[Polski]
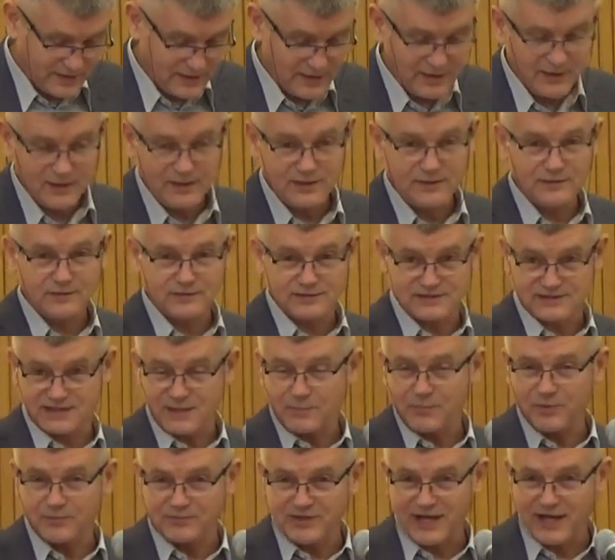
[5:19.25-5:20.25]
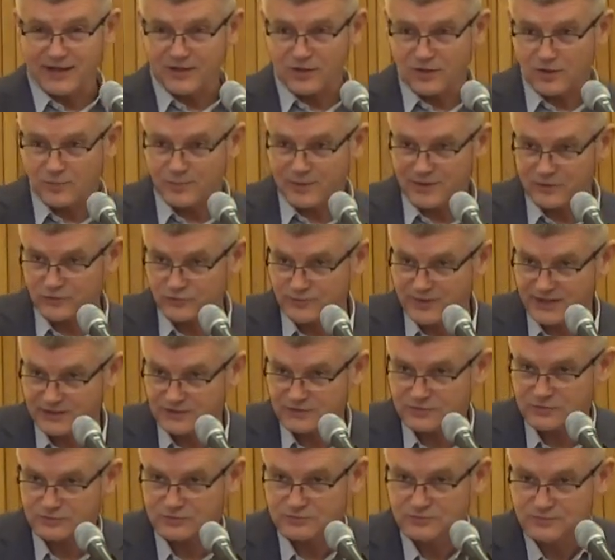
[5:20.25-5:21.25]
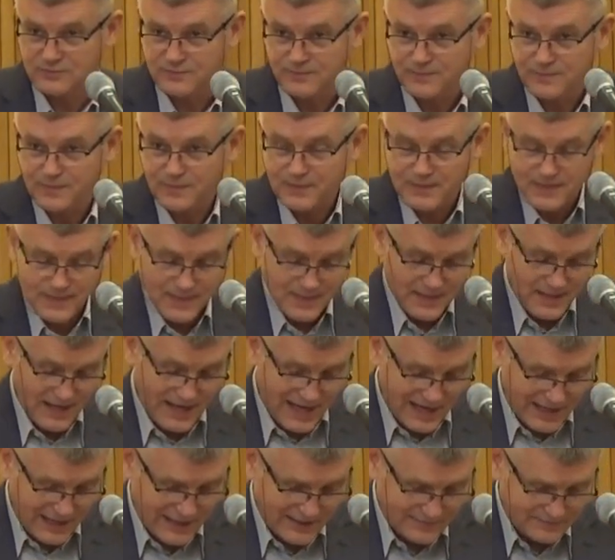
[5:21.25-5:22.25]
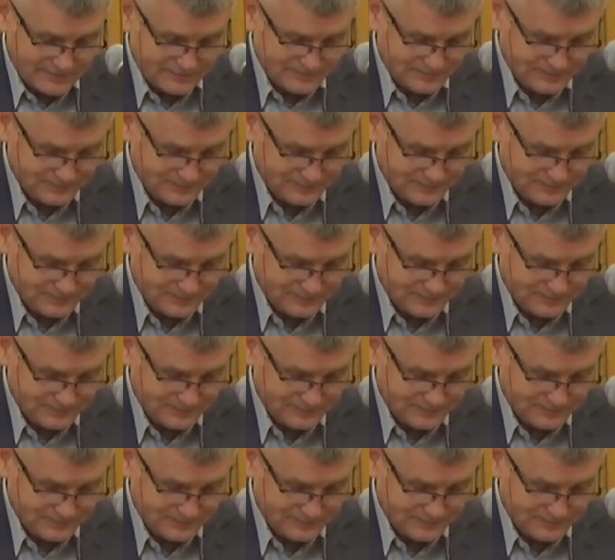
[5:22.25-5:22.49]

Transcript: i zapomniano o panu Mietku. Ale